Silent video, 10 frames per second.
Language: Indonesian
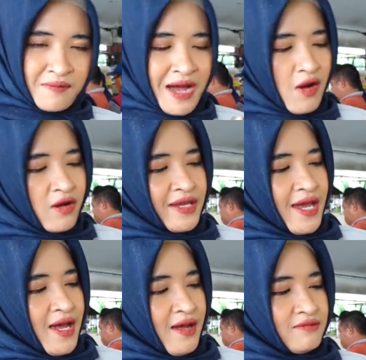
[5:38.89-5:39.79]

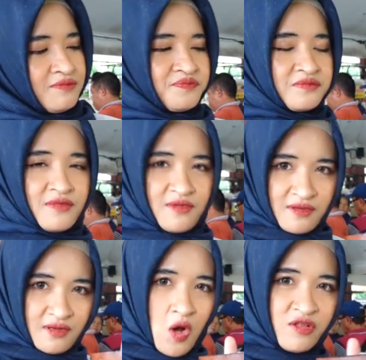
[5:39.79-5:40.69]
Mangkoknya
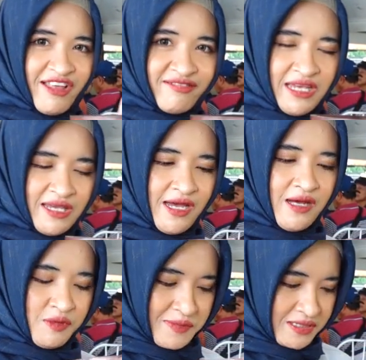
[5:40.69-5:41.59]
otentik ya
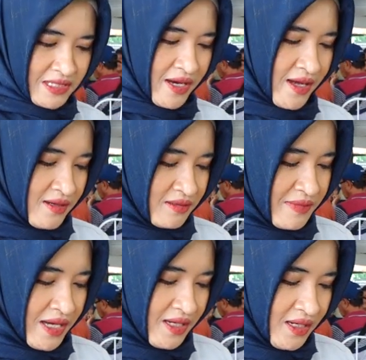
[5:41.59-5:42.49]
pemirsa ya.
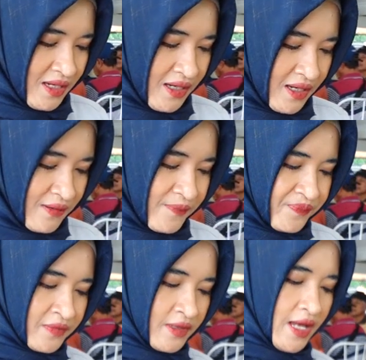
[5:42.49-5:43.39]
Baik.
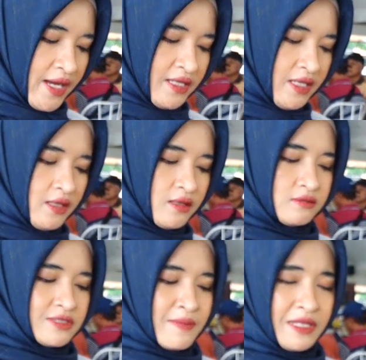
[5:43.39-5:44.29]
Nah ini
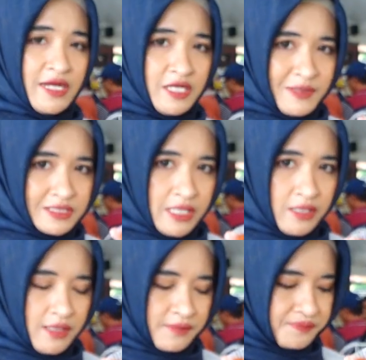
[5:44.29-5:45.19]
sambalnya dipisah
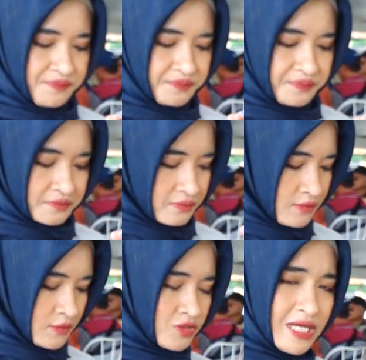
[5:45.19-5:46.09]
nih.
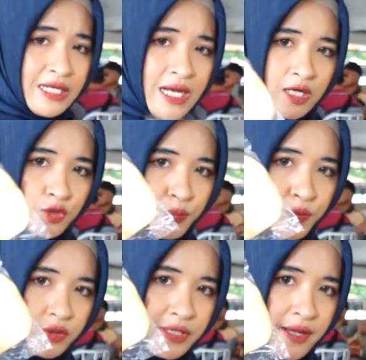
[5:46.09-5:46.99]
Terus ada
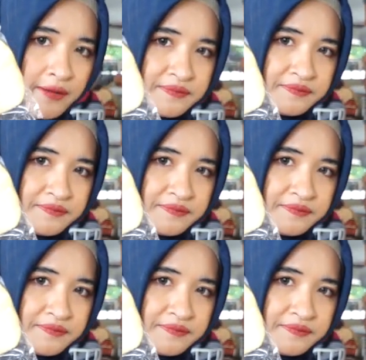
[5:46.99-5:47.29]
kerupuknya.